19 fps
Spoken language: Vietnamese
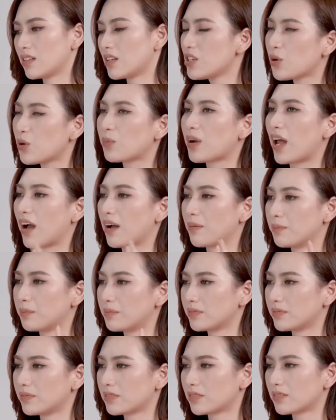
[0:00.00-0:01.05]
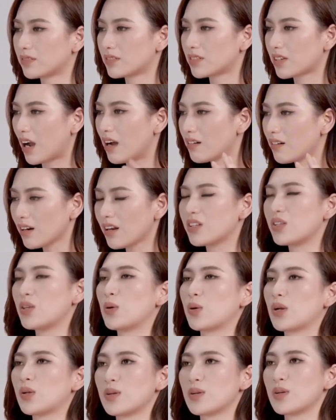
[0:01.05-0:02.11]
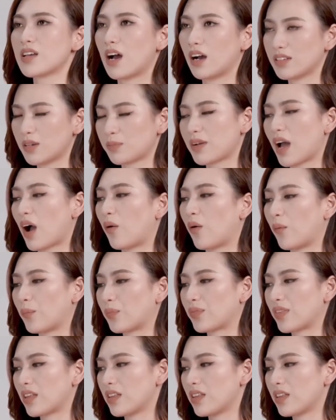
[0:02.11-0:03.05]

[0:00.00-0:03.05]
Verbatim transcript: nói chung là có rất là nhiều cái nỗi sợ trong đầu